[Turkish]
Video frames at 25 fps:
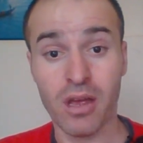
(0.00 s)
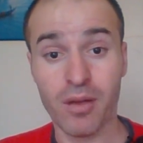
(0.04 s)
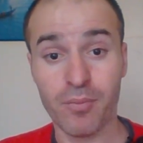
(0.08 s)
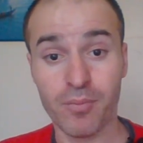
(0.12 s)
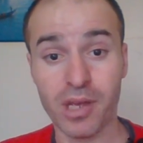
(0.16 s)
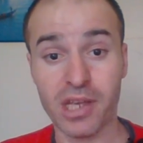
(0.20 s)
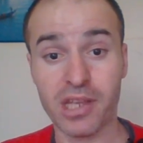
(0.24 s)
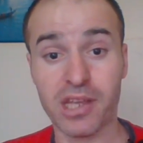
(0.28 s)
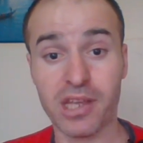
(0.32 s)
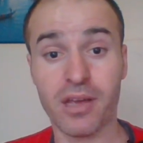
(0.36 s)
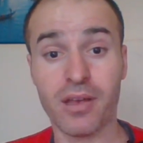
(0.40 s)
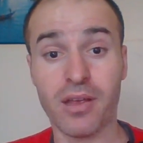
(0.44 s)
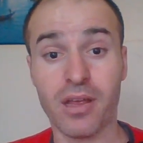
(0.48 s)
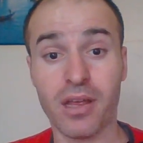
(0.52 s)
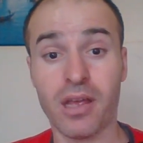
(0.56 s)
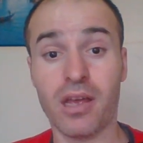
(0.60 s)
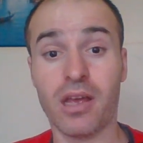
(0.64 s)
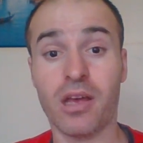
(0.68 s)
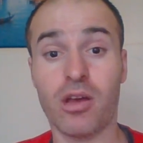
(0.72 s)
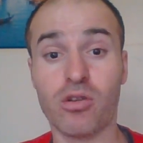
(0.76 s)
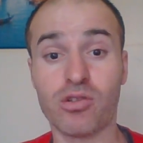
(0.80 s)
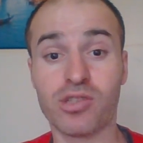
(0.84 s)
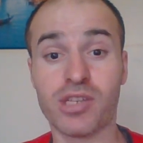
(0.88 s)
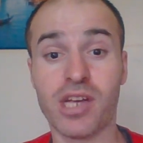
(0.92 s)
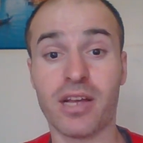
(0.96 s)
Peki
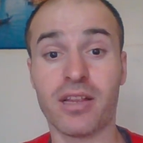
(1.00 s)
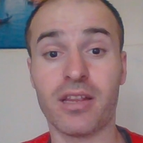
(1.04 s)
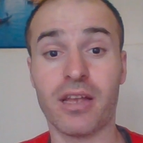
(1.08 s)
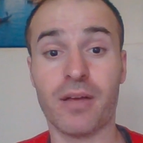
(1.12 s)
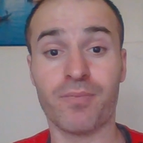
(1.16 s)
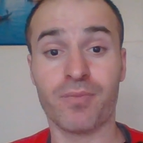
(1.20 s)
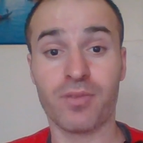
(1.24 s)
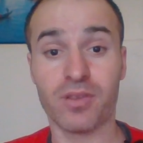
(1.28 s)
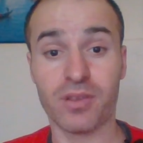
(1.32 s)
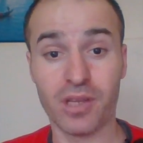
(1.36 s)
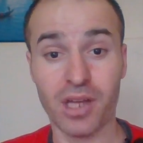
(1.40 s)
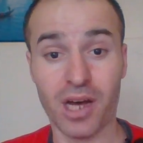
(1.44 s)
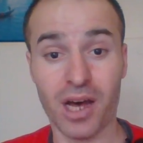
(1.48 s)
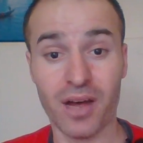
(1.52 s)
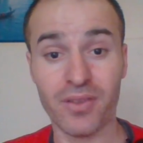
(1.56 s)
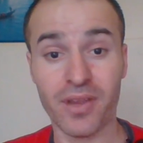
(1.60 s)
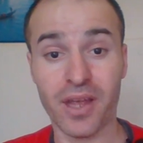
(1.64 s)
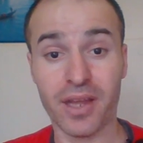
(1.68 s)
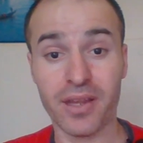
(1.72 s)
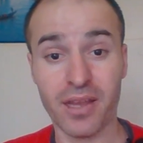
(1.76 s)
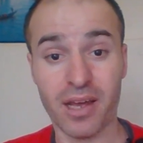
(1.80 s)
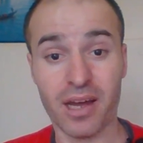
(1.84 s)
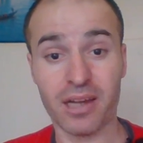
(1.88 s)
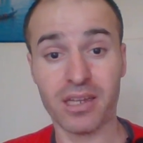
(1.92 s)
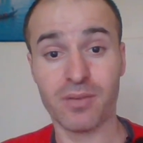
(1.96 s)
özellikle
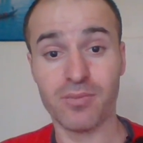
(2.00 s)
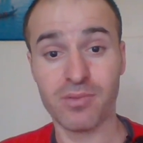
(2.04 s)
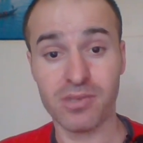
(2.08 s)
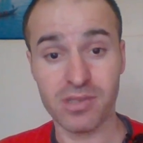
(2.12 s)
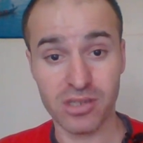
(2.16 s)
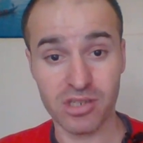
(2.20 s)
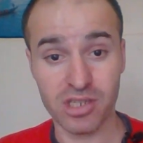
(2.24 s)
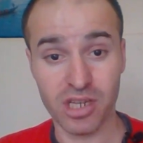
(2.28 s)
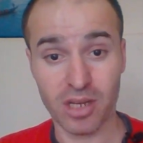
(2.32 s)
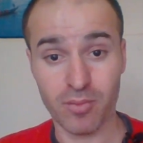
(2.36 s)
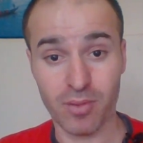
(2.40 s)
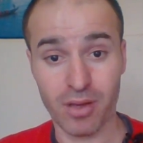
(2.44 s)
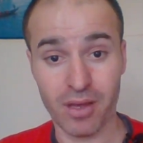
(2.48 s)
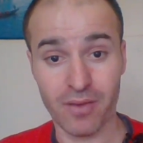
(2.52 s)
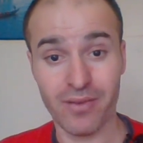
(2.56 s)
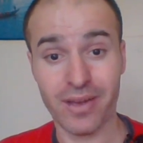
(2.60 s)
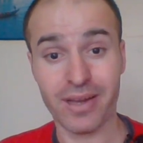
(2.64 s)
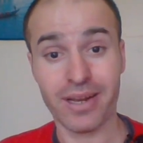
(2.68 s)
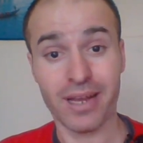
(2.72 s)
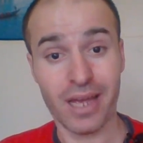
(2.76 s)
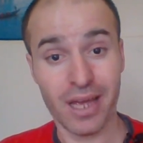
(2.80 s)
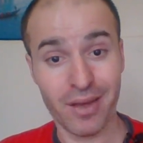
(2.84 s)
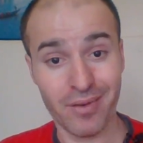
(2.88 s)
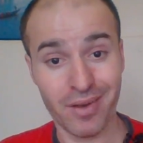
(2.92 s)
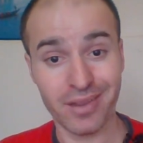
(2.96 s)
dağından yardım isteyecek mi
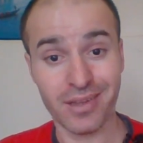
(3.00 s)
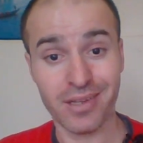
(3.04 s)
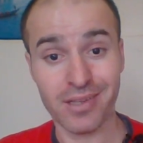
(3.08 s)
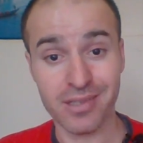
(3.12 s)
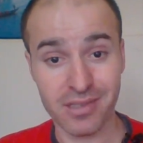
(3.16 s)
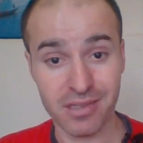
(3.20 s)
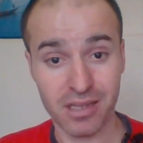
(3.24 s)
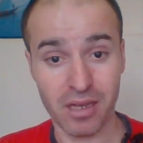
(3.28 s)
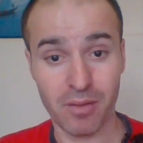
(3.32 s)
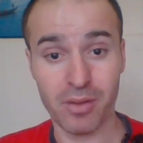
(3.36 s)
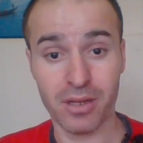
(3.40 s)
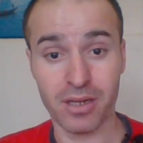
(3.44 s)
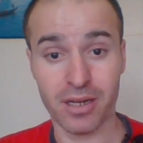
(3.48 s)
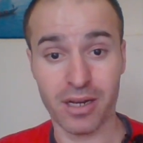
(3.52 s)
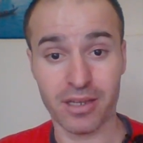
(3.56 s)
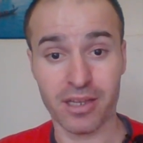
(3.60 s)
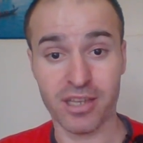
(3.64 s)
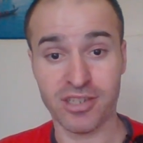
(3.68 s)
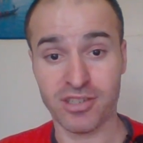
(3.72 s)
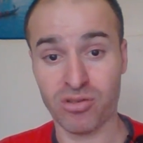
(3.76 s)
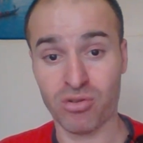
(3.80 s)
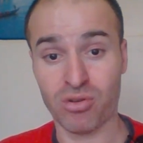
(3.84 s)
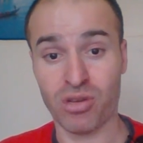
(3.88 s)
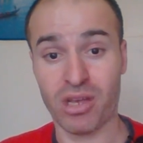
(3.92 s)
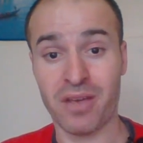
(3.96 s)
Enver? Evet isteyebilir
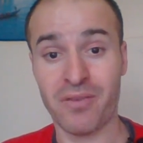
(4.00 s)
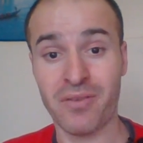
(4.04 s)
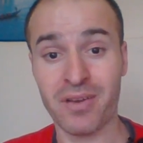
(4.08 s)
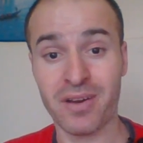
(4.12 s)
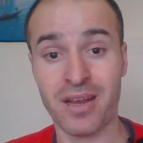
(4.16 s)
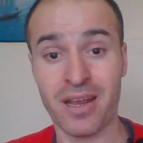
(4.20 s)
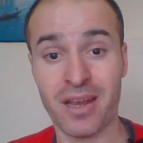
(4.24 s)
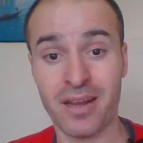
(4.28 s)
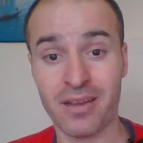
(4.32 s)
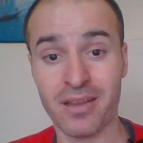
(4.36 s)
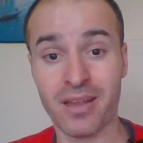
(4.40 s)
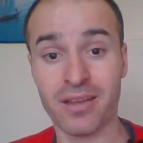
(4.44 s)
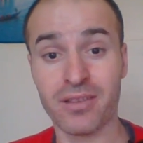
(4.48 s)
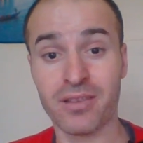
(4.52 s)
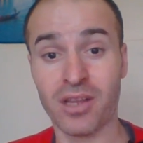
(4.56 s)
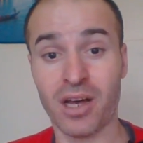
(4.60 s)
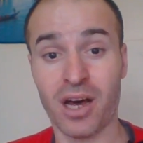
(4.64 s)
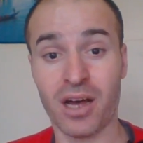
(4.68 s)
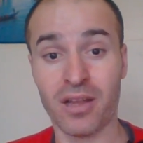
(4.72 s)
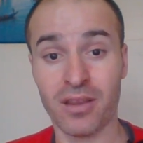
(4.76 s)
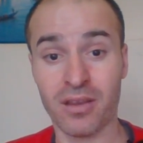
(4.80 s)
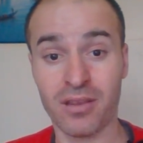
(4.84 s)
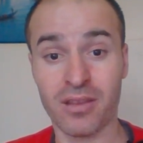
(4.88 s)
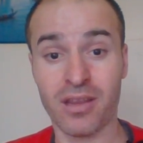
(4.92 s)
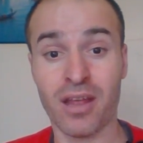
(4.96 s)
arkadaşlar. Çünkü Enver'in elinde
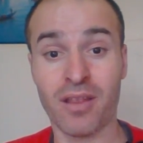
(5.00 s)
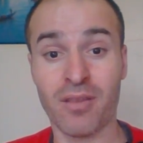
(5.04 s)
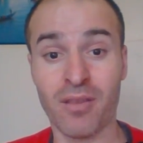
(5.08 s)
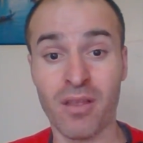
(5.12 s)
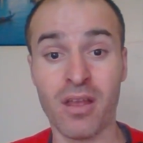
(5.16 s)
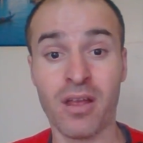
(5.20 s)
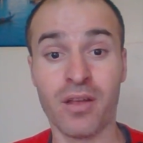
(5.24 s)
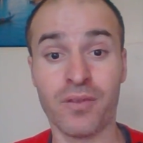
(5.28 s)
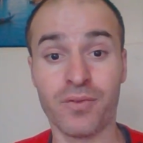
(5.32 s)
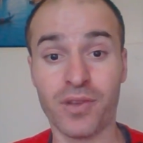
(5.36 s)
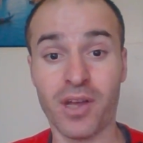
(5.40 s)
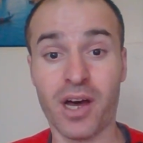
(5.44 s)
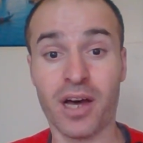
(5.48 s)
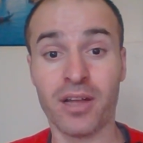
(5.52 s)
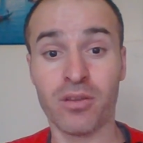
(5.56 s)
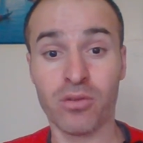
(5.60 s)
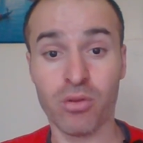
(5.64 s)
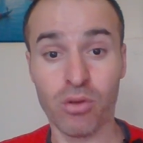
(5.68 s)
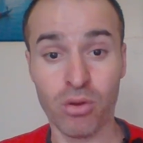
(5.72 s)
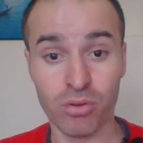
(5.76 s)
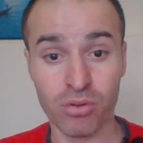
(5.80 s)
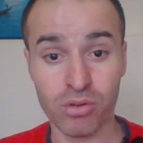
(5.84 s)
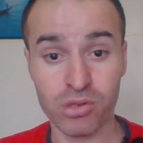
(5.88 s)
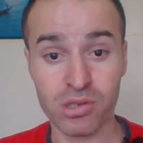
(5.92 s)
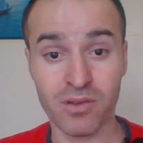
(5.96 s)
dağından, dağın
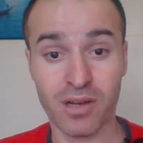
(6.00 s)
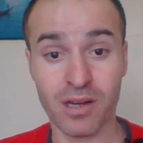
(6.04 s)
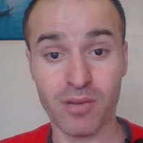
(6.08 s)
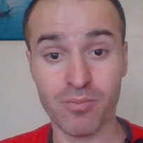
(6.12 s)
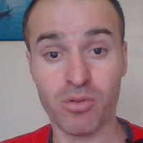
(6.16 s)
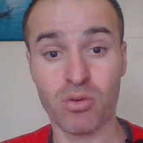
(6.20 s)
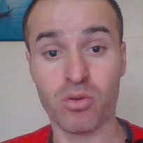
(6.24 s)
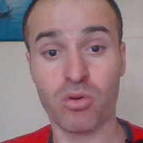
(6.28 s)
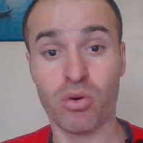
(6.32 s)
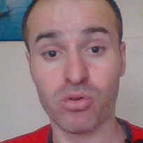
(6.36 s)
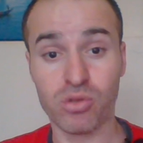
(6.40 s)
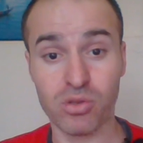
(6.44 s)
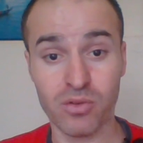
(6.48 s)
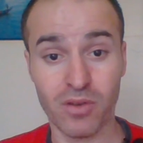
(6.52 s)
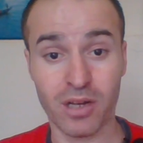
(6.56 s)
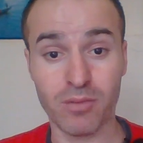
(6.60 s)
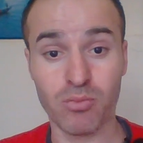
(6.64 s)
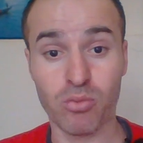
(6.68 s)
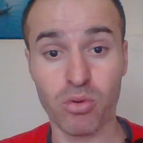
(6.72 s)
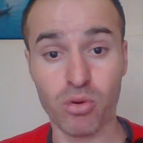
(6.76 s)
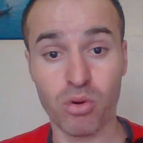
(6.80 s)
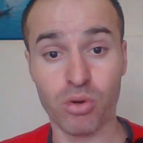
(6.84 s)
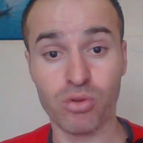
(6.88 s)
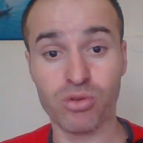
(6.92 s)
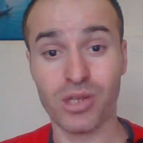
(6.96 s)
görüntüsü var, bir kozu var.
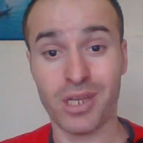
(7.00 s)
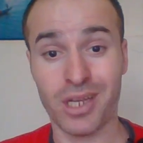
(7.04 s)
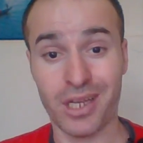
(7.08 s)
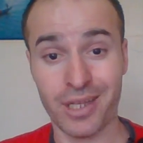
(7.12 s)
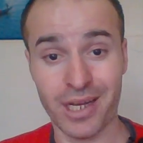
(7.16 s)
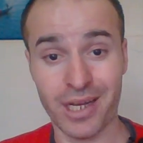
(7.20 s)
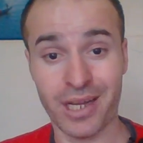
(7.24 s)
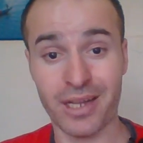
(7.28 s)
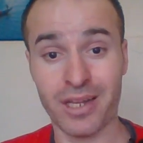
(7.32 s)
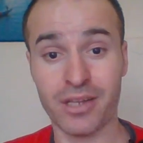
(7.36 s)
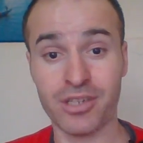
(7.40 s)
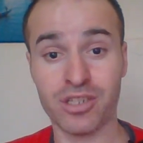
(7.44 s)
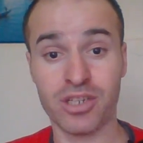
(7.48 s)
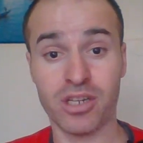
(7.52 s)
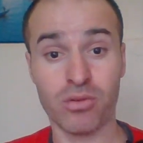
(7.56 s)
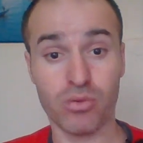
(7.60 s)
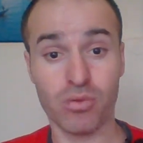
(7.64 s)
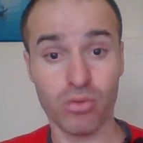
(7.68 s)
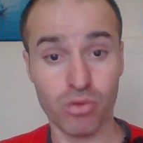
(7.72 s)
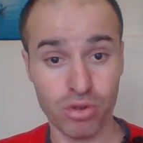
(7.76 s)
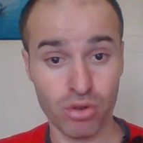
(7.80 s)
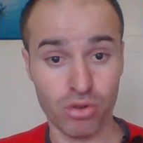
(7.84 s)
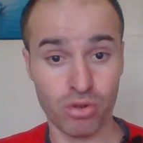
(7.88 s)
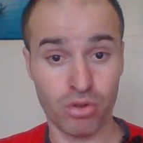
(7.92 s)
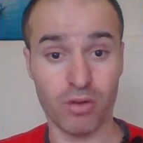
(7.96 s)
Bu kozu iyi değerleneceğini
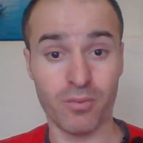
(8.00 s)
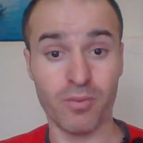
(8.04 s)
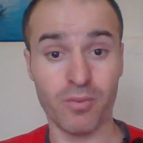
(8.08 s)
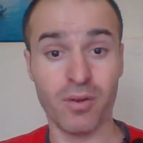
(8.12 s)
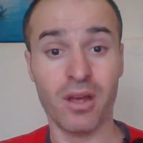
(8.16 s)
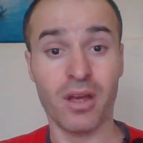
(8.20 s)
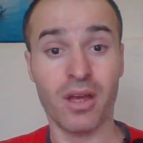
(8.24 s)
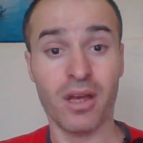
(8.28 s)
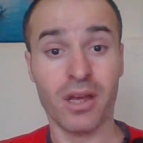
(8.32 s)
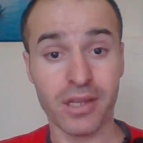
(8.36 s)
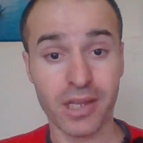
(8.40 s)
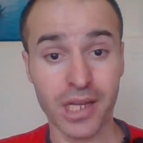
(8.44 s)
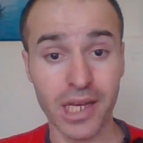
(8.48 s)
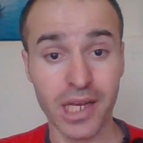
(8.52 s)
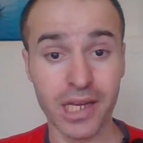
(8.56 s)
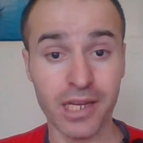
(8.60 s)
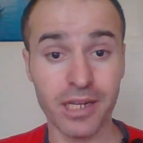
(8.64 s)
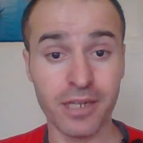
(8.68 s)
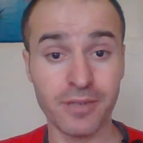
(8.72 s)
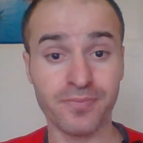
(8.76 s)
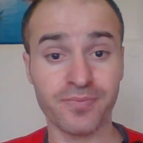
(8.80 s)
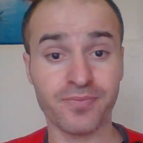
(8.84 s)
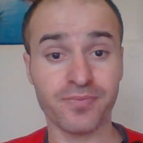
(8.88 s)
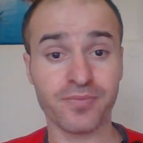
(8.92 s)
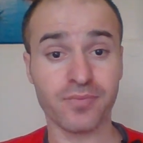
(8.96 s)
düşünüyorum.
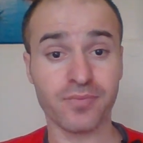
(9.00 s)
Gelelim